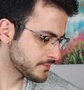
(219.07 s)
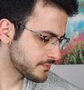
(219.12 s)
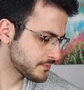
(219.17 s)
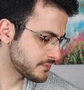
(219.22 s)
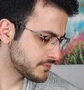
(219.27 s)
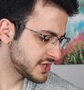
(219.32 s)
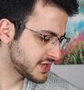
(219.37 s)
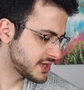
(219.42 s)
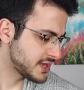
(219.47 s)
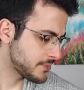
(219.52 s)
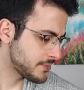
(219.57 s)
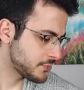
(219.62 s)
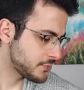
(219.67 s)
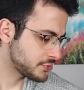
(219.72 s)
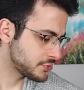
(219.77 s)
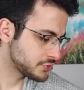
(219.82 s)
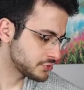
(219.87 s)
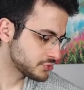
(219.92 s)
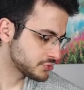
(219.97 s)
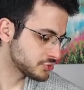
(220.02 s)
midye mi
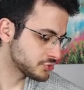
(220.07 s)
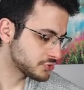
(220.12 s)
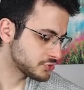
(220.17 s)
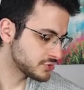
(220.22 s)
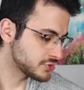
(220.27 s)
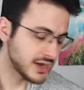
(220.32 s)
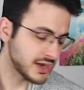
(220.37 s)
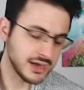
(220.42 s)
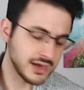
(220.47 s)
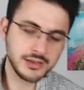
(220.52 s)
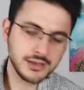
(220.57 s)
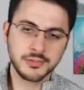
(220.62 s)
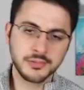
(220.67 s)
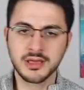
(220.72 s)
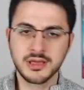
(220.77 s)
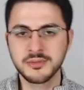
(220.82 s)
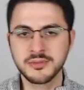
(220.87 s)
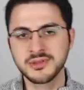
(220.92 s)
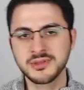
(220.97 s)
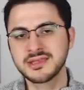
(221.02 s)
oluyordu
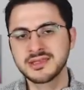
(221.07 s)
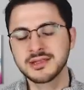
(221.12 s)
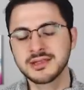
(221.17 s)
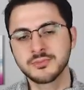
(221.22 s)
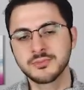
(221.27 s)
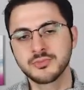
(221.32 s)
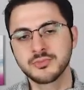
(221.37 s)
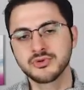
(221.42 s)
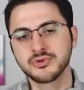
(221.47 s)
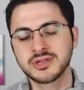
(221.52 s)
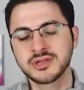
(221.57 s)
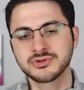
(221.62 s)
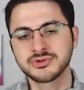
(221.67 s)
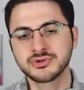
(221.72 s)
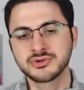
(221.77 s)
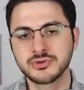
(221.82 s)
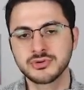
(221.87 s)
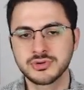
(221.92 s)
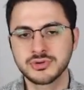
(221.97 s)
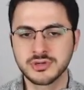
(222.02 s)
galiba emin değilim bundan
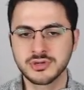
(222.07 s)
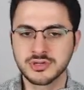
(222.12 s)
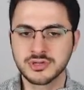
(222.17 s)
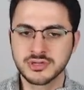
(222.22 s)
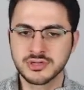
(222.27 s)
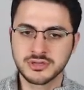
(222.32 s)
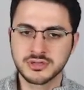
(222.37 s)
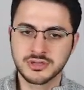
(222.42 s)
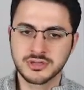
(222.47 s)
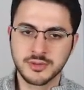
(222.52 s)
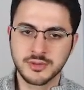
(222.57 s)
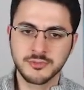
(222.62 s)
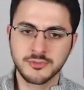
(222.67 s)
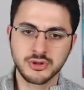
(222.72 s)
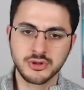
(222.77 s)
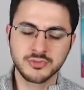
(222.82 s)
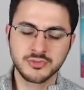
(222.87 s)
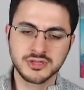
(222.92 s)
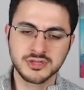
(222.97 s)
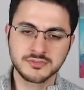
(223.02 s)
çok e, emin
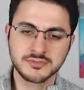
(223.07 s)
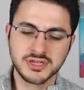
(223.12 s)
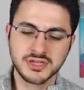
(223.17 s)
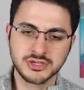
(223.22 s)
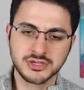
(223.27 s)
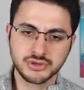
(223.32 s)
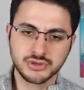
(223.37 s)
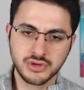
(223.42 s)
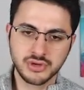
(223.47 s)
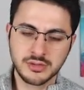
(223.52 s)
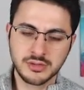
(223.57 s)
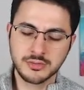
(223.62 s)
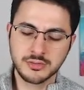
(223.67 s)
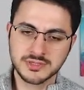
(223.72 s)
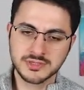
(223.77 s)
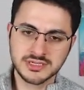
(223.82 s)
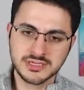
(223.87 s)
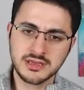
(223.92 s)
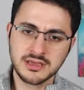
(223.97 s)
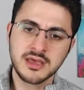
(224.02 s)
olmadığım şeyi de söylemeyeyim
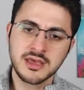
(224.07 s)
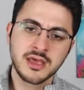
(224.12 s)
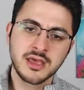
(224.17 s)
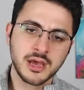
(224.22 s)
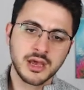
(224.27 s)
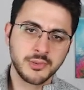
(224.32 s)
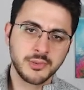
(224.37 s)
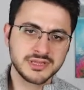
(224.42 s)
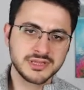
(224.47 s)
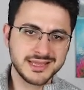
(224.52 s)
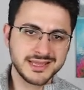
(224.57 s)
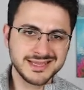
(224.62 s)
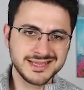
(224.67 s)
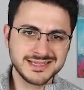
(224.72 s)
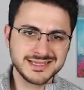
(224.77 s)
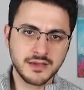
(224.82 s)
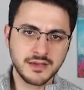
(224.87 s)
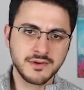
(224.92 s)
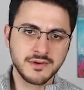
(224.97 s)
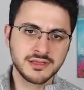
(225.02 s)
size. Ama
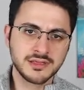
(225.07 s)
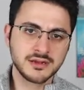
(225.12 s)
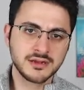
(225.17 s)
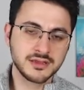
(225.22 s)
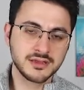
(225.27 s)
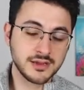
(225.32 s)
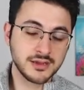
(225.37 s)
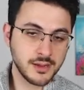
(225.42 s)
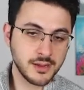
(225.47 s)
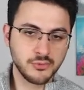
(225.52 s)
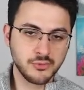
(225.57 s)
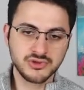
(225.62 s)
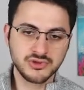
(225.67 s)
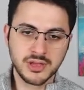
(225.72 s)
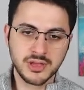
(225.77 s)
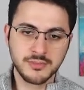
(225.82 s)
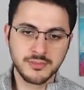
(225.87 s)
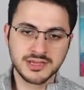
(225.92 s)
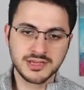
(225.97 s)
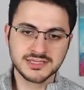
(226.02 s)
deniz hayvanlarının
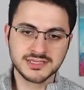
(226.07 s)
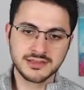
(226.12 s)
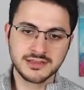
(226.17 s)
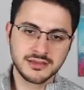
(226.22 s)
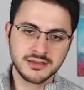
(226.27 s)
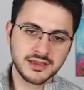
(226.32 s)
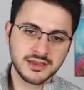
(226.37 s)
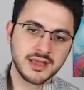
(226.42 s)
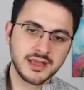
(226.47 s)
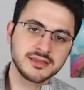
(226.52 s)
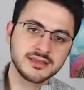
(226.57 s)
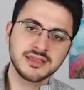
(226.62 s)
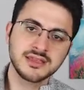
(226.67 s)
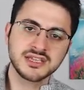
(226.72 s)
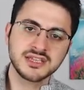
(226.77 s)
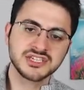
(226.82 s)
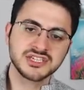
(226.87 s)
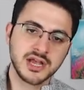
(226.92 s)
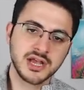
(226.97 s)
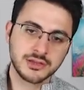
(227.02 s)
kabuğundan bahsedilirken de
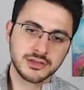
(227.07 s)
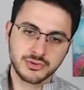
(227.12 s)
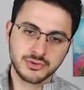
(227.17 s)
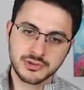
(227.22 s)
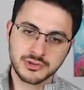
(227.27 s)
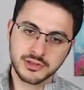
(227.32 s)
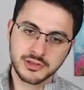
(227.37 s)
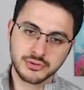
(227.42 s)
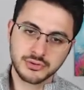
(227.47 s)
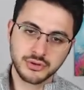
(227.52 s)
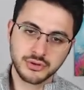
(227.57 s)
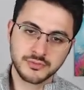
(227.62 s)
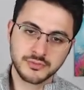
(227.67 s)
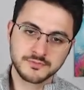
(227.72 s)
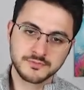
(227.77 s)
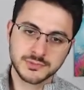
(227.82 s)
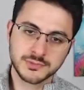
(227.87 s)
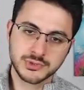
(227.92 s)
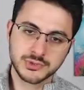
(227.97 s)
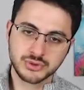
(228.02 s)
yine shell kullanılıyor
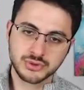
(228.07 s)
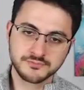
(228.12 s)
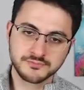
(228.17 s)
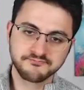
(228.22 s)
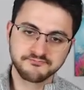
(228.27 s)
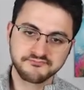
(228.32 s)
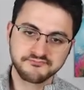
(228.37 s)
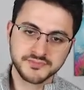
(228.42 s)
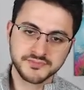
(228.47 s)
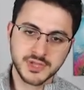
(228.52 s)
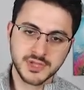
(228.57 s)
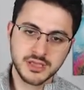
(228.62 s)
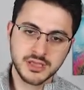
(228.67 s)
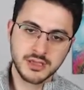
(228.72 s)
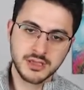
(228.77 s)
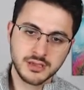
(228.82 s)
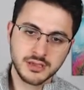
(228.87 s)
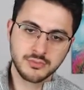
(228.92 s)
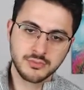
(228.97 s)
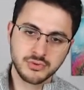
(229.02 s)
şu.
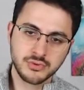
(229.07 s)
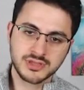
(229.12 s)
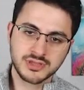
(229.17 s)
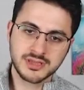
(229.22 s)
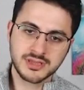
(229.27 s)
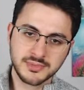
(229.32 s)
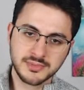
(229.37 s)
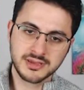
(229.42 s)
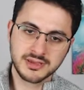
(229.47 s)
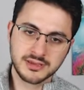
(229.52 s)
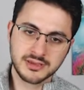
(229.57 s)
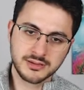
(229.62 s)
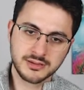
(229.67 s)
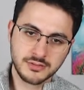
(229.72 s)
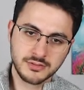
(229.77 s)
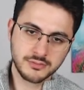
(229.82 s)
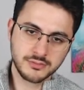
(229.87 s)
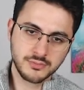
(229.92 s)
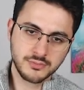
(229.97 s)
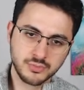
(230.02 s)
Burada tabi
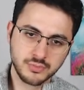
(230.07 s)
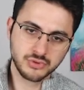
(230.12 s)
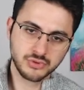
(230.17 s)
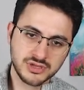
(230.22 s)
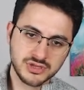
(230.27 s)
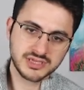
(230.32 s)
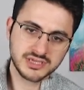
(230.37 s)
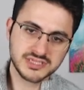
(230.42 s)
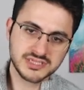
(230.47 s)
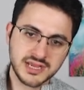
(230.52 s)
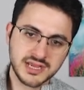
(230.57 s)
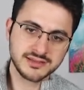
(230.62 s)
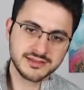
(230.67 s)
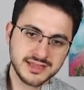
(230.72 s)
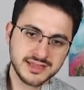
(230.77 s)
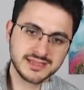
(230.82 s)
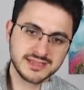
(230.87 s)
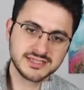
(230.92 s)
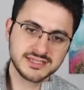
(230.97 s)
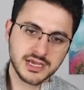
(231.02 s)
burada shell
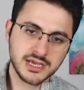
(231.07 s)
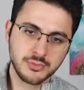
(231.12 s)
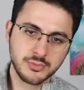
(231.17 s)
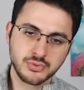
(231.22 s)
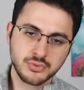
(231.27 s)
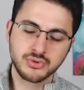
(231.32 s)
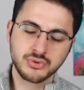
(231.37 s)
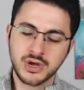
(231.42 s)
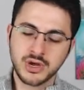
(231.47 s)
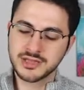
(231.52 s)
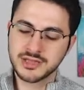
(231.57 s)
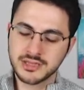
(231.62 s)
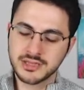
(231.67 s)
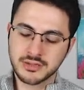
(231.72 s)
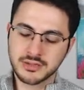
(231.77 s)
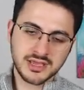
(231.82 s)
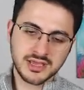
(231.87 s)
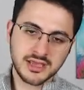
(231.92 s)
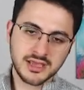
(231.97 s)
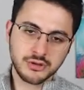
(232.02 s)
deniz kabuğu
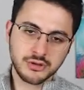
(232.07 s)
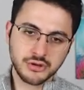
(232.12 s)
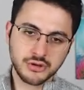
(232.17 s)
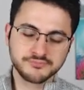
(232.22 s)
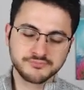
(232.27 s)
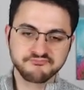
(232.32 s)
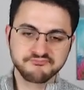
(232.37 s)
anlamına geliyor.